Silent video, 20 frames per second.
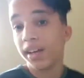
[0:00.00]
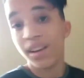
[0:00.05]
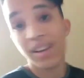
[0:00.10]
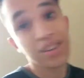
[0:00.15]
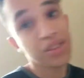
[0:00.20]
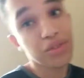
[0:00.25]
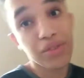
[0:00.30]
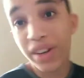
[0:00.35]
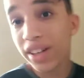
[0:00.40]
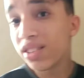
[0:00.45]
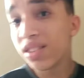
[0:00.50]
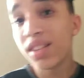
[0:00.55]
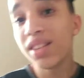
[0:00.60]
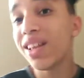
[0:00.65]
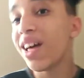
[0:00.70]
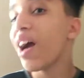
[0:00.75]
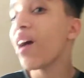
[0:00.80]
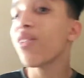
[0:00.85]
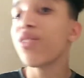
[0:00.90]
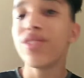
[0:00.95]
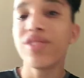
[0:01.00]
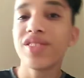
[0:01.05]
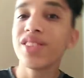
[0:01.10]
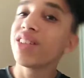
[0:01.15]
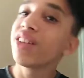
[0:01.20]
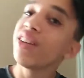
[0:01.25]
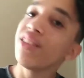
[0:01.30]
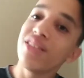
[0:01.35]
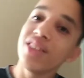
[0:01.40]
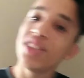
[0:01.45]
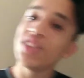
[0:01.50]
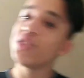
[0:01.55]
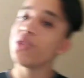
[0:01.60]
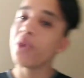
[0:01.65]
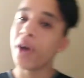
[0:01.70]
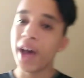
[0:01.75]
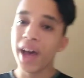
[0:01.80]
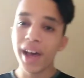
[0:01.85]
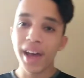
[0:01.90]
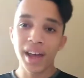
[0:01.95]
Eu não faço ideia quantos quilos
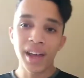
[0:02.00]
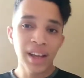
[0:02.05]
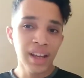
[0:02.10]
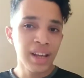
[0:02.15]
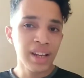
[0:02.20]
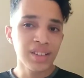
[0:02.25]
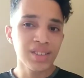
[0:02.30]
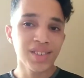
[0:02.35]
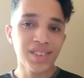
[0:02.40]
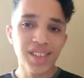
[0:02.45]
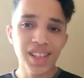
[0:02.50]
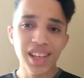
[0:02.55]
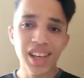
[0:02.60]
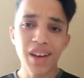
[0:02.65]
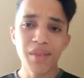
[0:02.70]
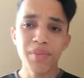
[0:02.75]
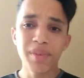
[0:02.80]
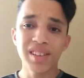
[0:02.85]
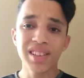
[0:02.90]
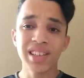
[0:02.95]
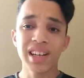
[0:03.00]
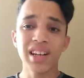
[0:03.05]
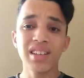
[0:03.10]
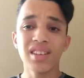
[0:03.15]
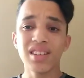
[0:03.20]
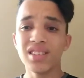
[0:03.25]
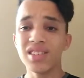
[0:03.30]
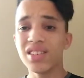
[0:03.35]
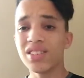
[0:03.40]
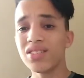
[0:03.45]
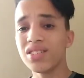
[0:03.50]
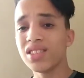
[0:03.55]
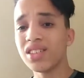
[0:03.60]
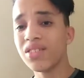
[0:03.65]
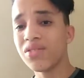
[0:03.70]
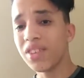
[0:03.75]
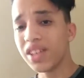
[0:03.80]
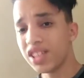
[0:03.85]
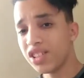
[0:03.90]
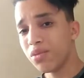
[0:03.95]
isso é. Se eu sei que é pesado, acho que eu
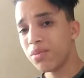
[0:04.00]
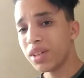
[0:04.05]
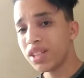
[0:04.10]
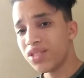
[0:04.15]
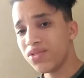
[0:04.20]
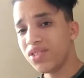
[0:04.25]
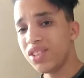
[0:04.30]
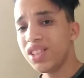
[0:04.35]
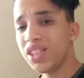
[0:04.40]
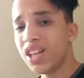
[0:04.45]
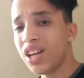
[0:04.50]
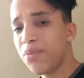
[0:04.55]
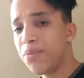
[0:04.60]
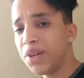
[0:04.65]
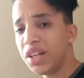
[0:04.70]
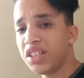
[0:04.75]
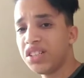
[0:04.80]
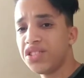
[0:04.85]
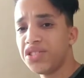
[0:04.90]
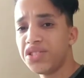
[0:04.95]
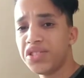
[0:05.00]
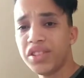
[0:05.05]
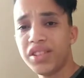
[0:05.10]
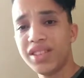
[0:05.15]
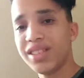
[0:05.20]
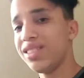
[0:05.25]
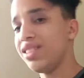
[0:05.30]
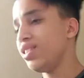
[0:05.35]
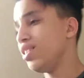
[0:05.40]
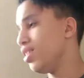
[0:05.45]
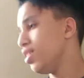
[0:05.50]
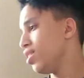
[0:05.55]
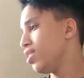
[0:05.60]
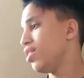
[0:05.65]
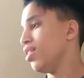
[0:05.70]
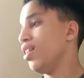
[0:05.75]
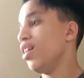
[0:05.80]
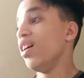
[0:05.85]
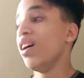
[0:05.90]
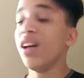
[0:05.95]
consigo fazer umas 20 repetições assim.
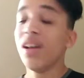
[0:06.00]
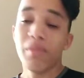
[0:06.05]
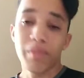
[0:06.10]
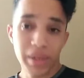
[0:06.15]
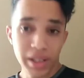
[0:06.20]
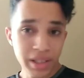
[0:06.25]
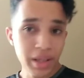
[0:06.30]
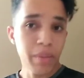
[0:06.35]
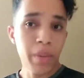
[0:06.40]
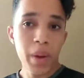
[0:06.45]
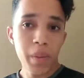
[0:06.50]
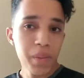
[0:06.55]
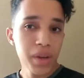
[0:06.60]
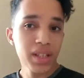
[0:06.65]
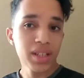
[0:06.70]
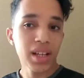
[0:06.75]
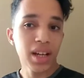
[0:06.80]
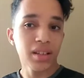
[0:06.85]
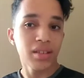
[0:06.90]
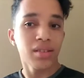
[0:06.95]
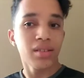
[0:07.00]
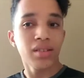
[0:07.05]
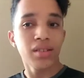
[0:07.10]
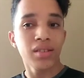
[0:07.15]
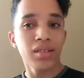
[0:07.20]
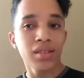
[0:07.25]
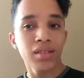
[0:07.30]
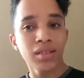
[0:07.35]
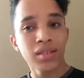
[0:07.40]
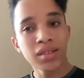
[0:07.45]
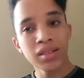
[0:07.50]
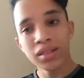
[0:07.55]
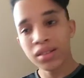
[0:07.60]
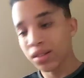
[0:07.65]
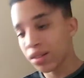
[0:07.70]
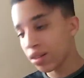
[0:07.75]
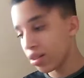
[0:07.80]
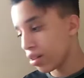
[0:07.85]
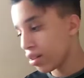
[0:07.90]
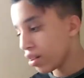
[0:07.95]
Mas é bem pesado.
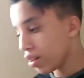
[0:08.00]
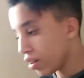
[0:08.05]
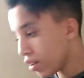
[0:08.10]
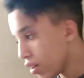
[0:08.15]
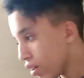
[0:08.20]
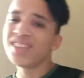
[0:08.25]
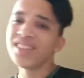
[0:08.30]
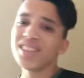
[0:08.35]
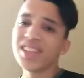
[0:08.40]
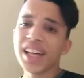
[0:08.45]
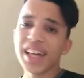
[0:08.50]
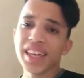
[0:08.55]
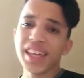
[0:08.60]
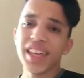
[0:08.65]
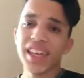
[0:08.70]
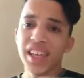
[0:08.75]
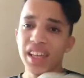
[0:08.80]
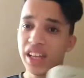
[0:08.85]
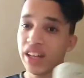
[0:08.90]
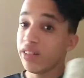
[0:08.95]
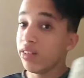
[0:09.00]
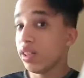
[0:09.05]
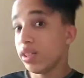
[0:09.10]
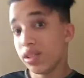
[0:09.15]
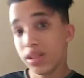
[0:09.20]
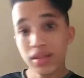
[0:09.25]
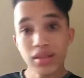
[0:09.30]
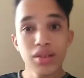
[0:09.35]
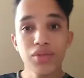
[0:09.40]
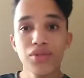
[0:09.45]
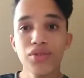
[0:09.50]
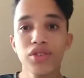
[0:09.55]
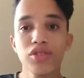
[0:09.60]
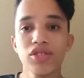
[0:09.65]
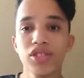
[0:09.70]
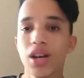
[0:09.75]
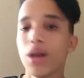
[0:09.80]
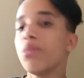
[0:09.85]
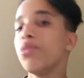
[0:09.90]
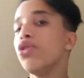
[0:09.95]
Isso daqui eu nem sei se eu vou
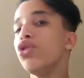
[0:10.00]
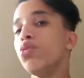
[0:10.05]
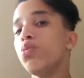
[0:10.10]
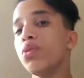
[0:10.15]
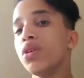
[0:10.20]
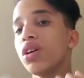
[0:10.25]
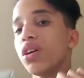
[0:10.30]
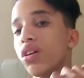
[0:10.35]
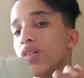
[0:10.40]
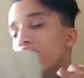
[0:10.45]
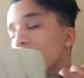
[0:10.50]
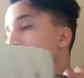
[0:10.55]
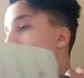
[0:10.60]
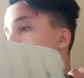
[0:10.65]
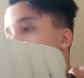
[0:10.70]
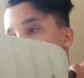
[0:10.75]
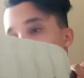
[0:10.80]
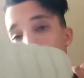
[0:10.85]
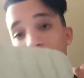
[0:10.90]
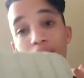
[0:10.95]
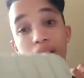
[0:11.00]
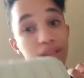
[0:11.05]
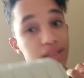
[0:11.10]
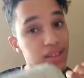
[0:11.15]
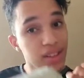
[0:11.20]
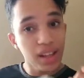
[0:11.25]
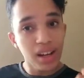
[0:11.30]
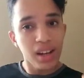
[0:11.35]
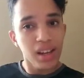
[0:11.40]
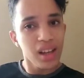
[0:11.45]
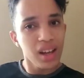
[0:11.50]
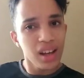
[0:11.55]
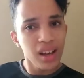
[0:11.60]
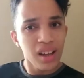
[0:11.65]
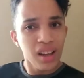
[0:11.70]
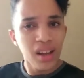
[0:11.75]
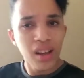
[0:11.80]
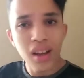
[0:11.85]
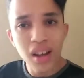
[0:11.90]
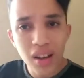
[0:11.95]
usar muito porque eu sou mais da calistenia.
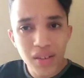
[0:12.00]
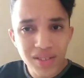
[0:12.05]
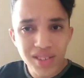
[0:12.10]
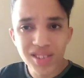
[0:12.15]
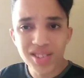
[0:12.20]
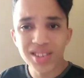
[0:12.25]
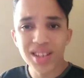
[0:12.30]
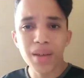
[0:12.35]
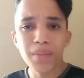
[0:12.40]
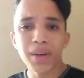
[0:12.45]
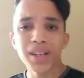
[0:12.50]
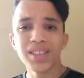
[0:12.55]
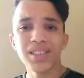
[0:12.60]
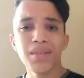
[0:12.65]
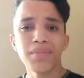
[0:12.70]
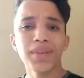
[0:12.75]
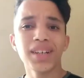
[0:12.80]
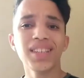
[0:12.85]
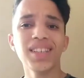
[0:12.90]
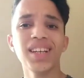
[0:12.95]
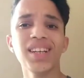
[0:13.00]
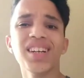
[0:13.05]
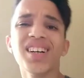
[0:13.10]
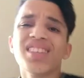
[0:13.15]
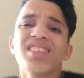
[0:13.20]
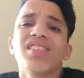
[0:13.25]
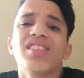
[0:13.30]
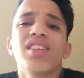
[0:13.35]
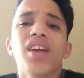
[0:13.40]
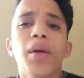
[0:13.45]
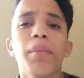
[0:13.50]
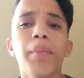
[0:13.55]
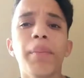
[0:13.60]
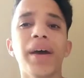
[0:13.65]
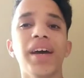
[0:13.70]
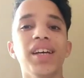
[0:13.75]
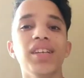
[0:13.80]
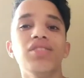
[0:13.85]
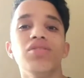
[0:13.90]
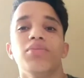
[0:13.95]
Eu vou usar mais é pra treinar
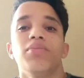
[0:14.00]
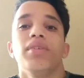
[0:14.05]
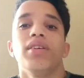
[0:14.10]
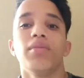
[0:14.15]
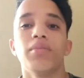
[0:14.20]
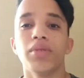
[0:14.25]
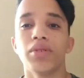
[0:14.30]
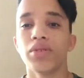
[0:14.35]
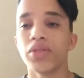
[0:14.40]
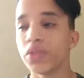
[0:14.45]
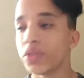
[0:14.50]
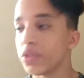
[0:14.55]
trapézio mesmo.